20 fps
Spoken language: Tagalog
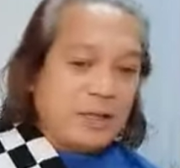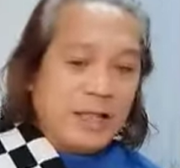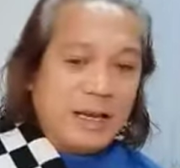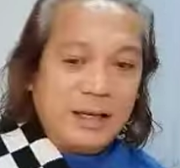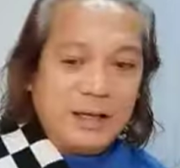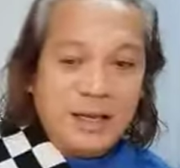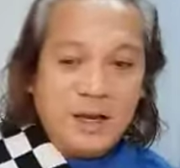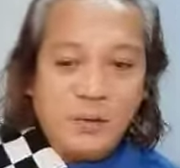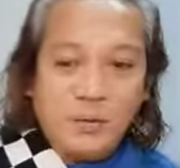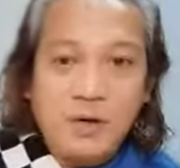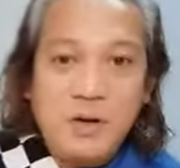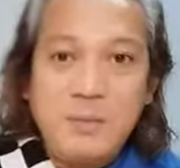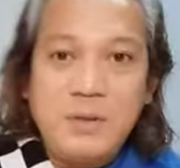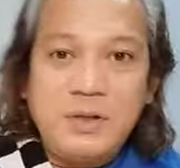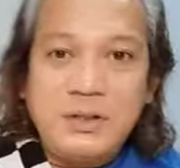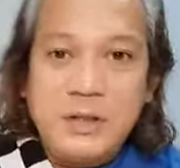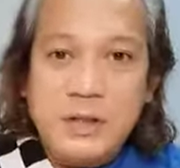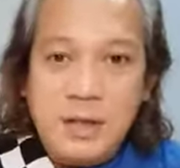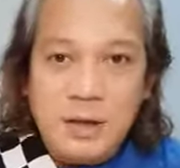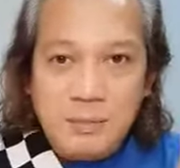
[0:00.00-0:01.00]
lalagyan ko
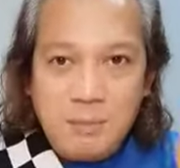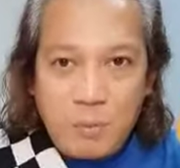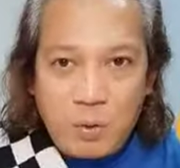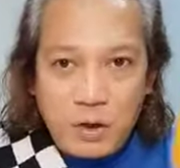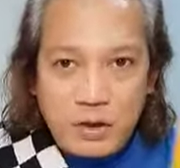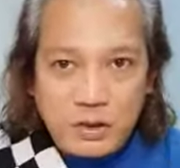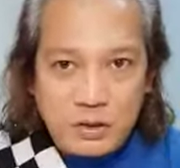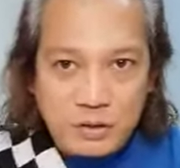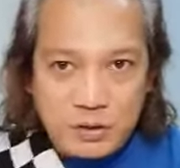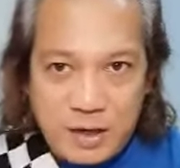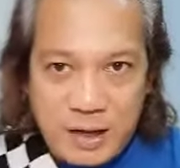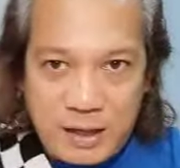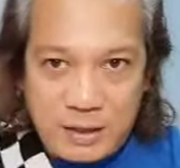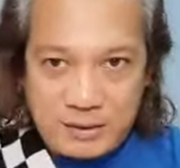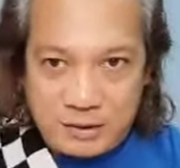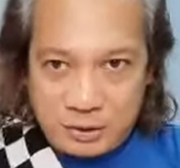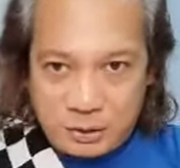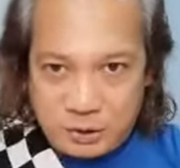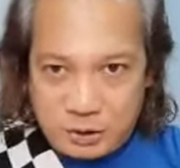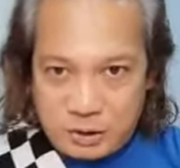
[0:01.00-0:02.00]
naman siya ng
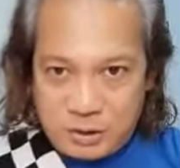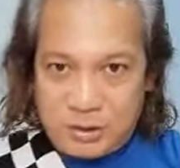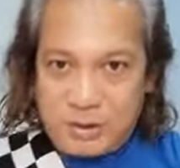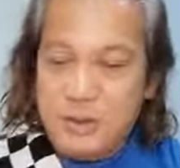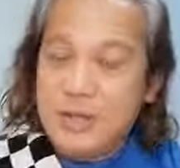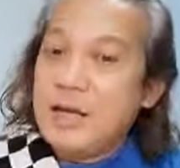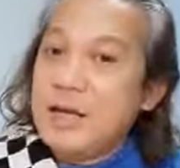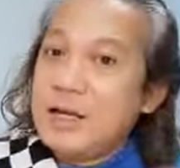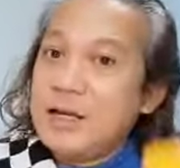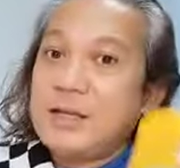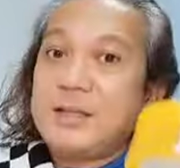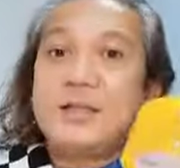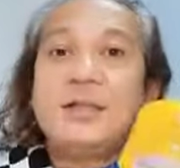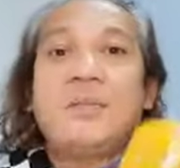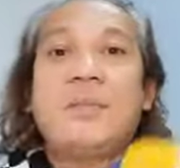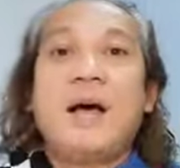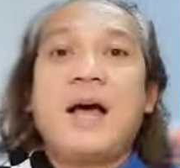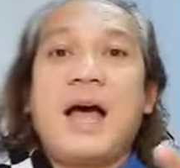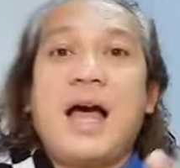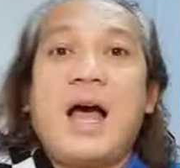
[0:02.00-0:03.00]
moisturizer.
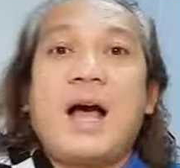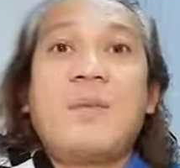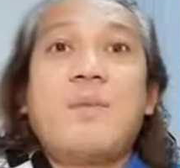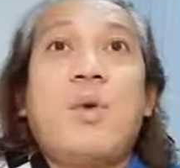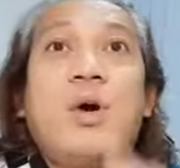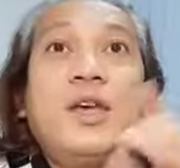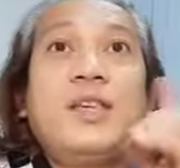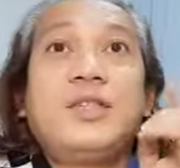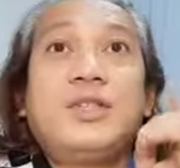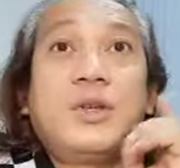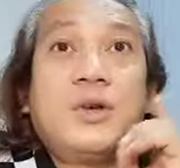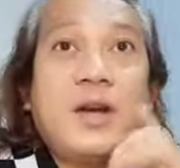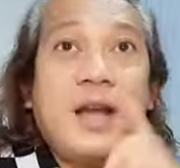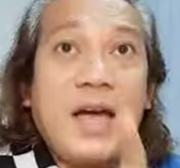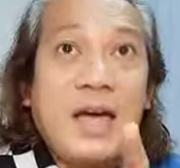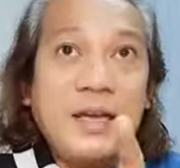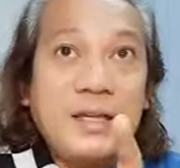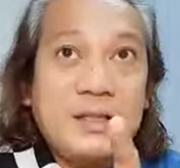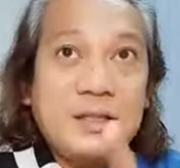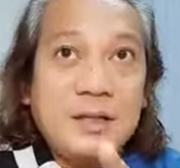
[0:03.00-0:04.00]
Diba nga, ang
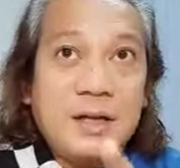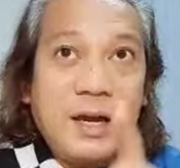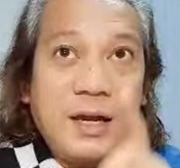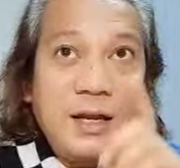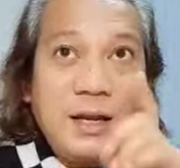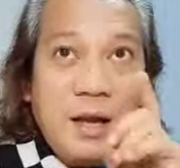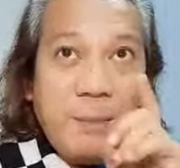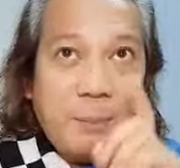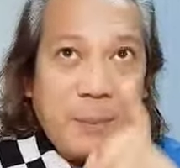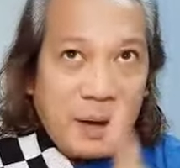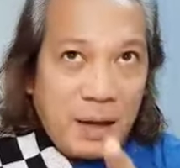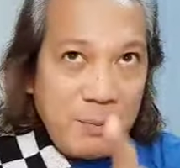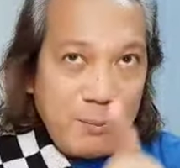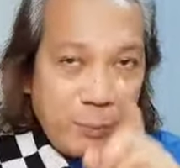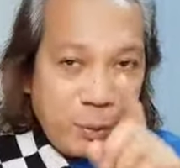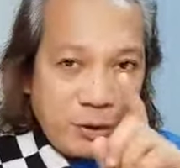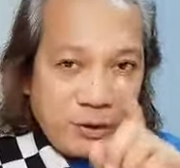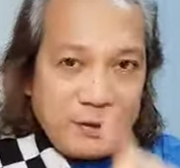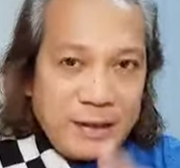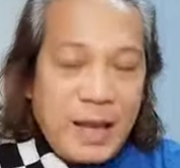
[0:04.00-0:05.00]
moisturizer ay
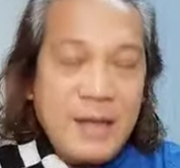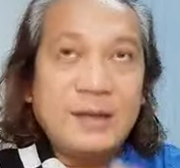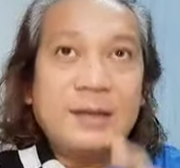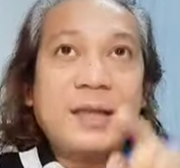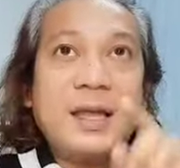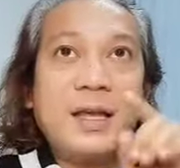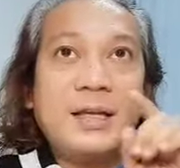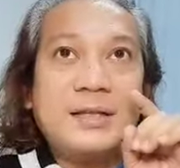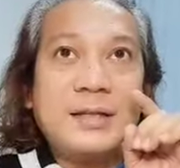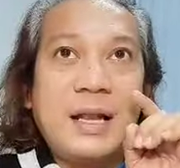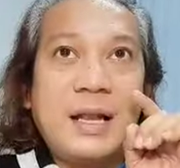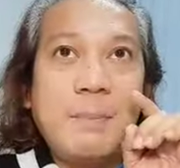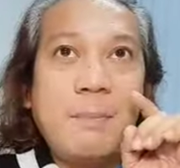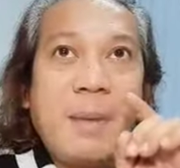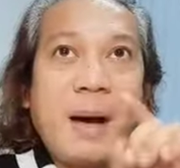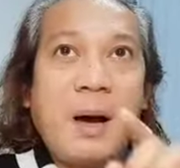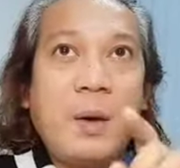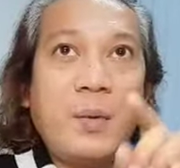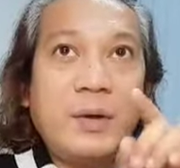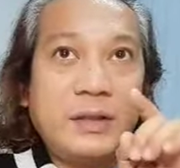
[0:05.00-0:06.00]
napaka-importante sa
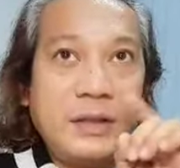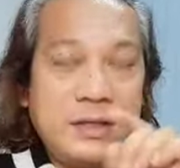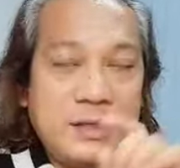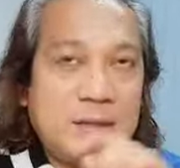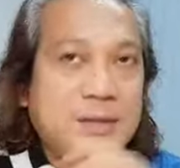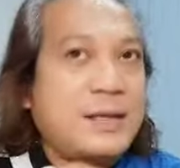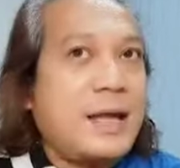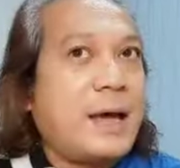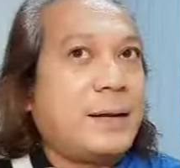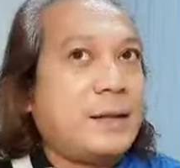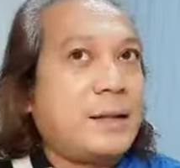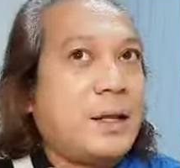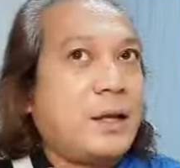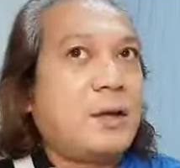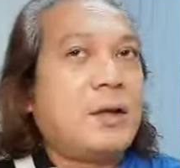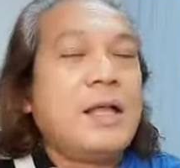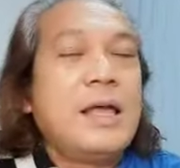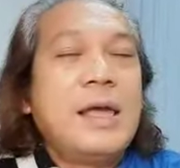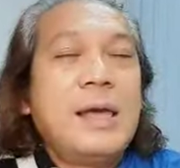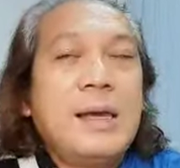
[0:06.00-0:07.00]
bawat isa sa atin
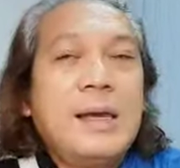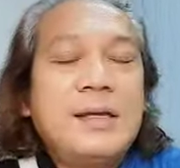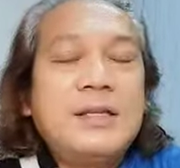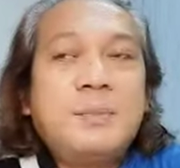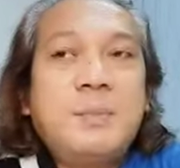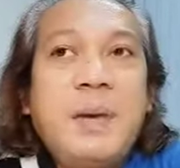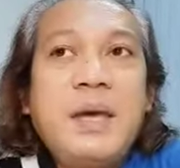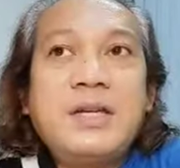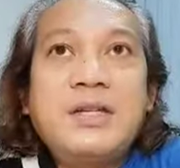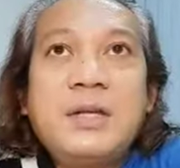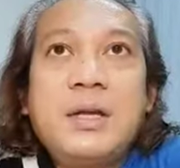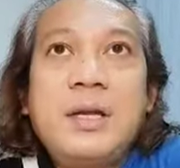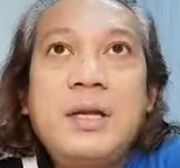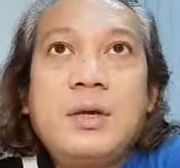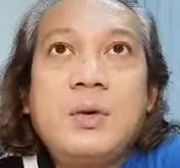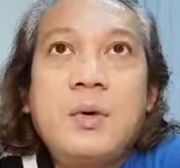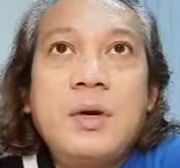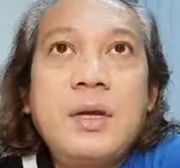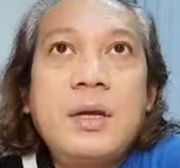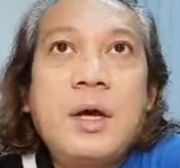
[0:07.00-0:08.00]
ngayon.
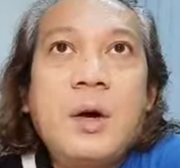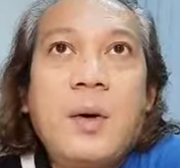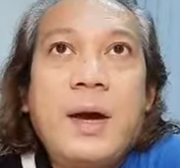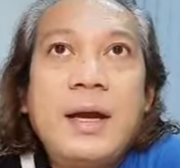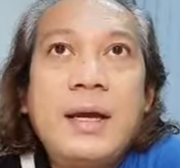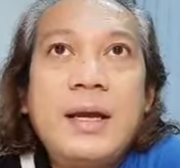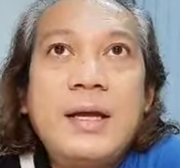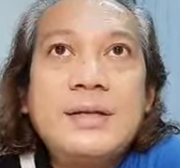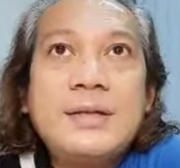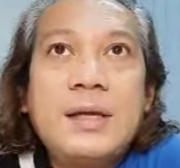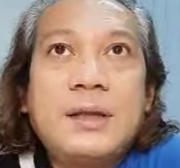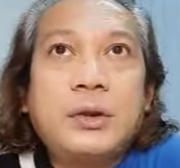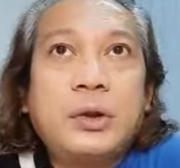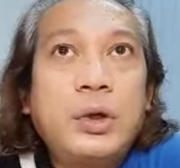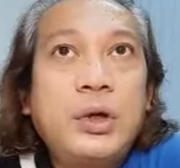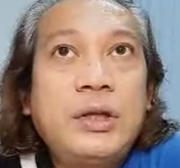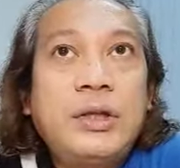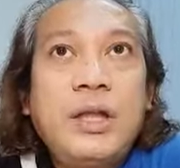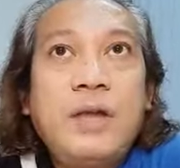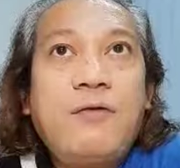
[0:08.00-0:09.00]
Especially kung ikaw ay nasa
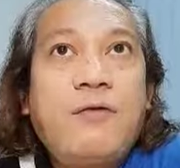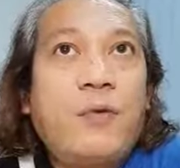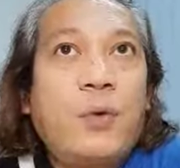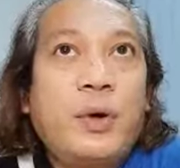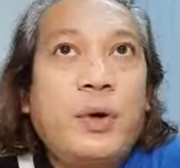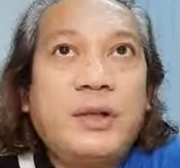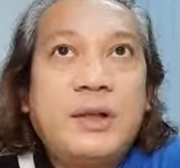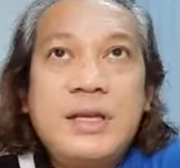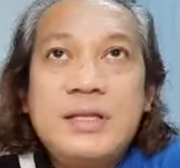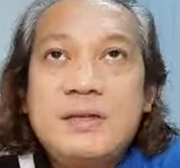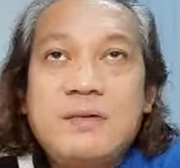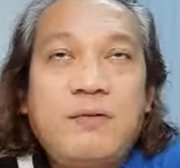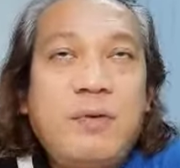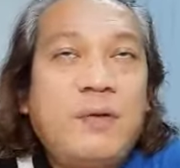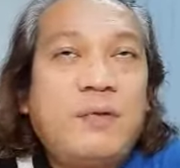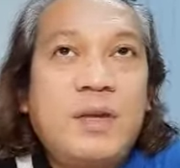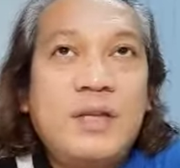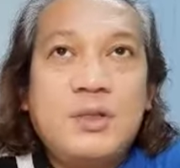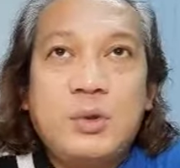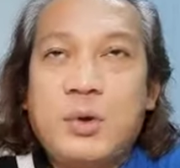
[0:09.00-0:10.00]
30, 40s,
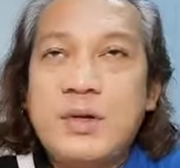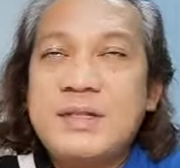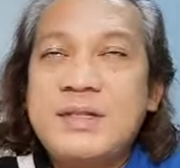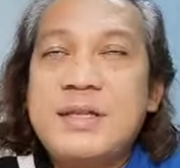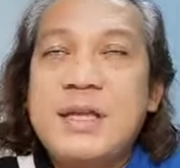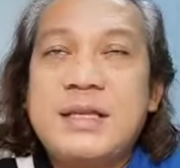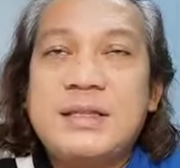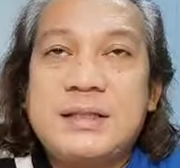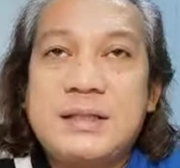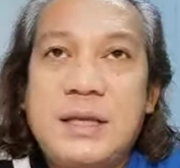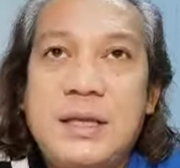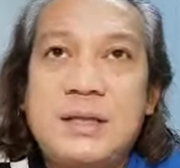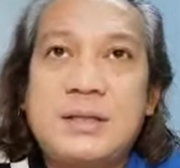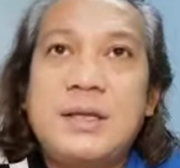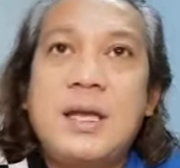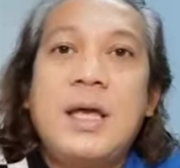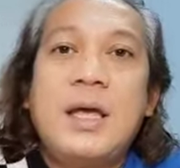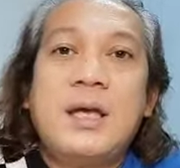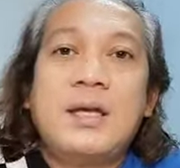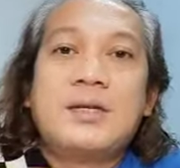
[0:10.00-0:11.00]
50s, or
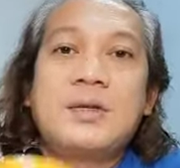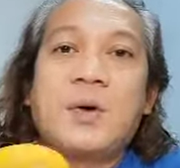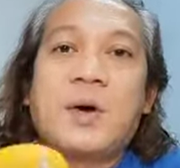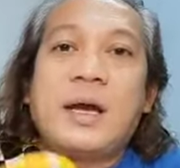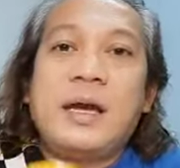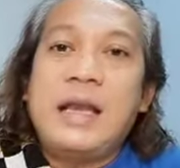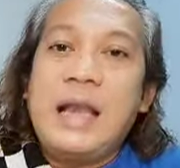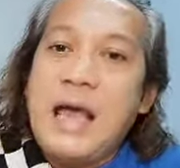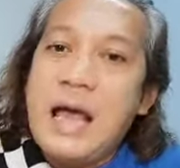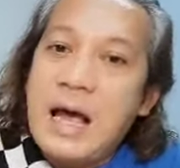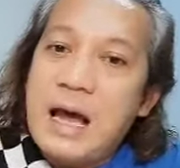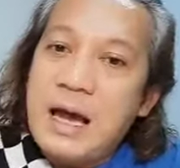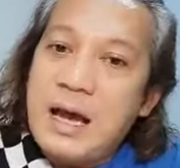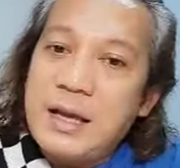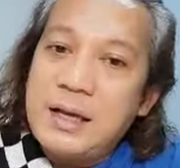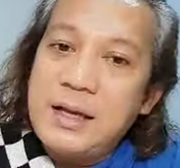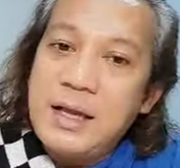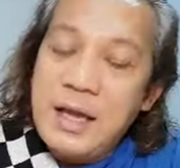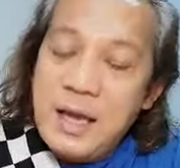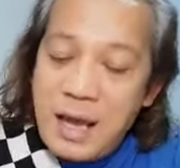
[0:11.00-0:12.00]
60s. So,
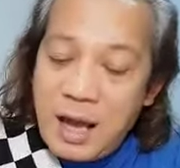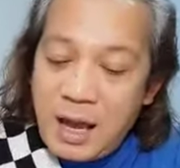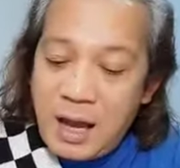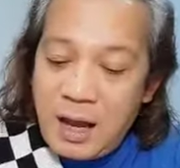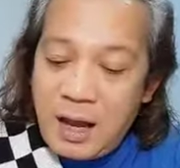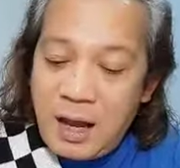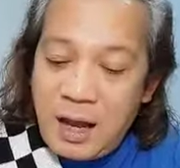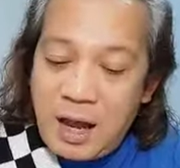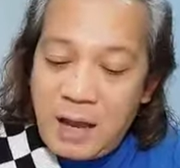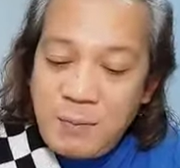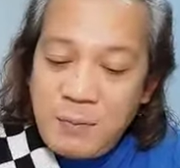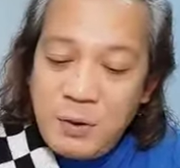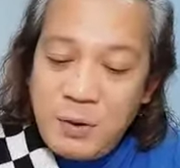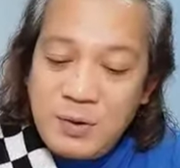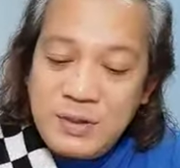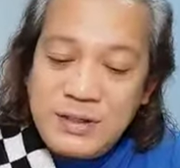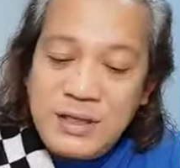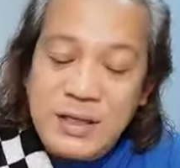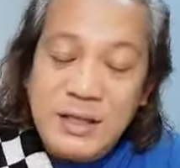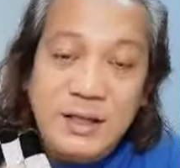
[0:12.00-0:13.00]
kailangan. Uh, I'm
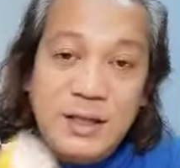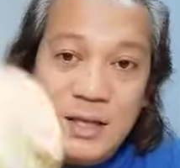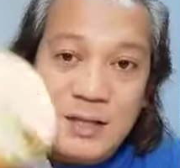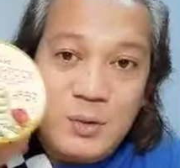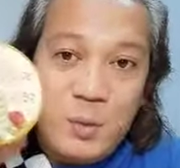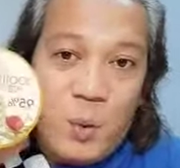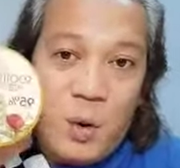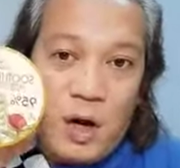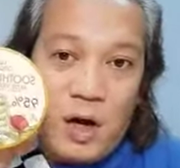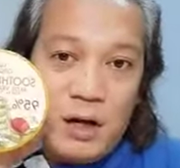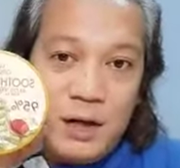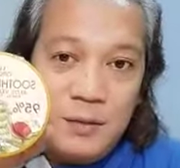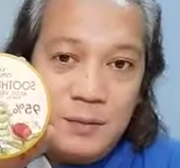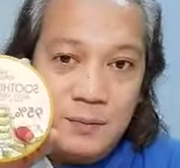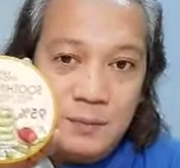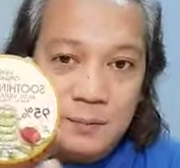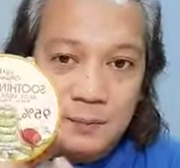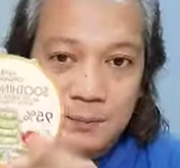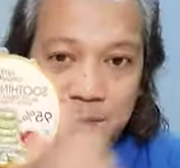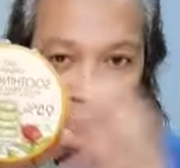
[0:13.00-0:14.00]
using this one.